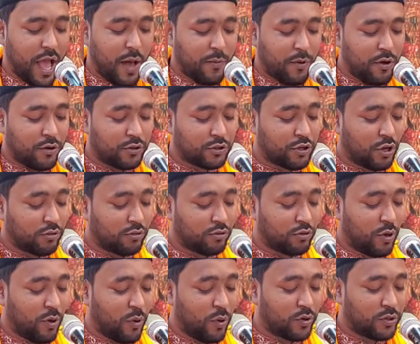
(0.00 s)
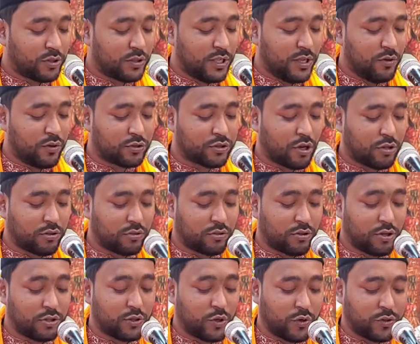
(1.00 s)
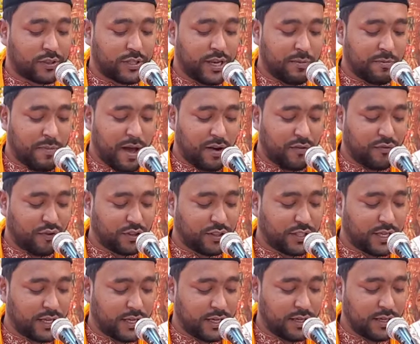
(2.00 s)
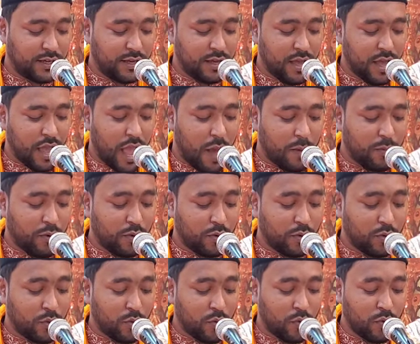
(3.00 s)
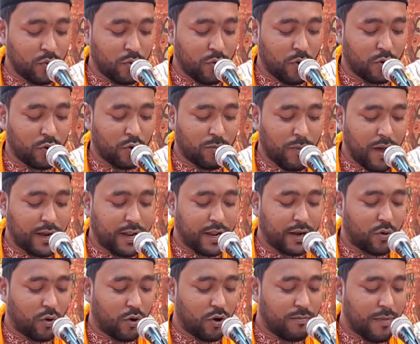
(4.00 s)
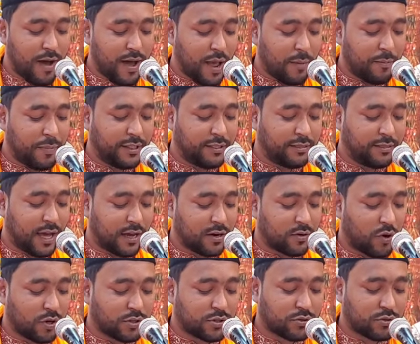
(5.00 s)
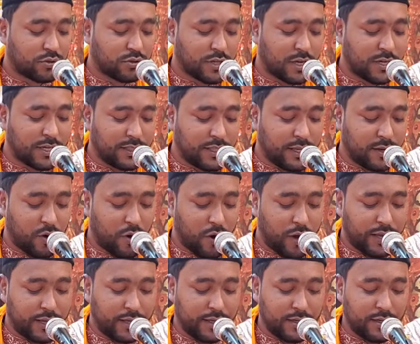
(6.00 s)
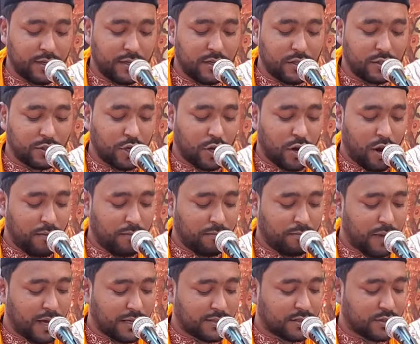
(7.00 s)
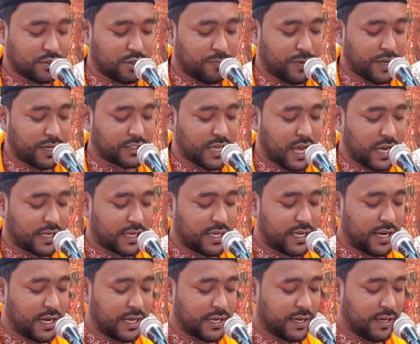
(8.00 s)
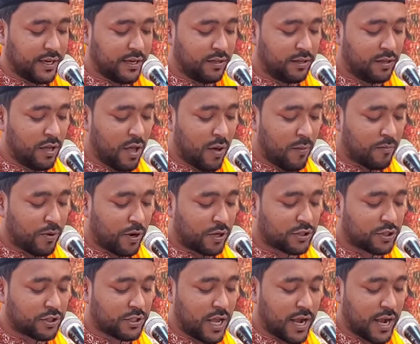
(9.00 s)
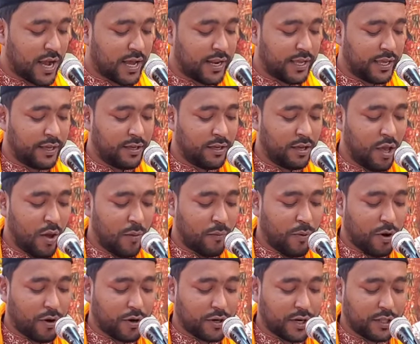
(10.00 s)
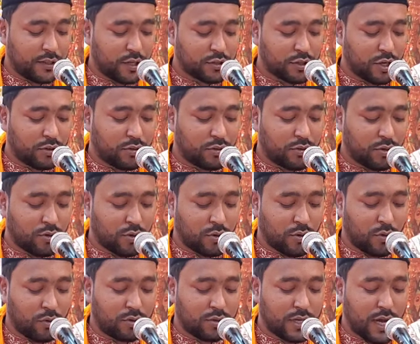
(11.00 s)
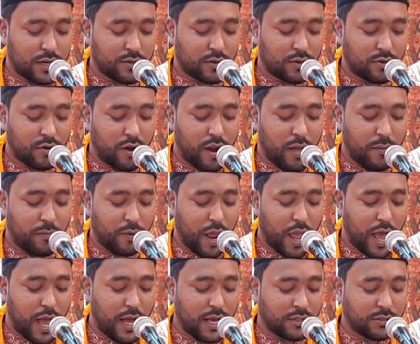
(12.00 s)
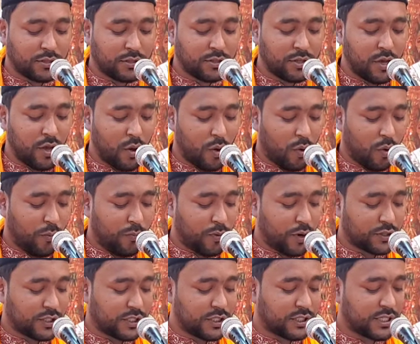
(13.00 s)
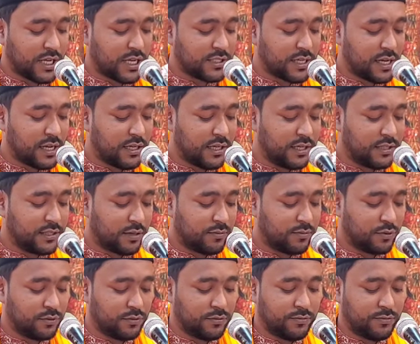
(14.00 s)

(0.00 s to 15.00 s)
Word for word: এবং সত্য উক্তি ও সত্য যুক্তির মারফতে এবং কোনো অনুমানের গোলমারা বিদ্যার কচকচানিতে নয় চরম বাস্তবকে সাক্ষী রেখে প্রশ্নকারী প্রকৃত সত্যটুকু উদ্ঘাটন করার প্রয়াস ও প্রচেষ্টা চালিয়ে যাব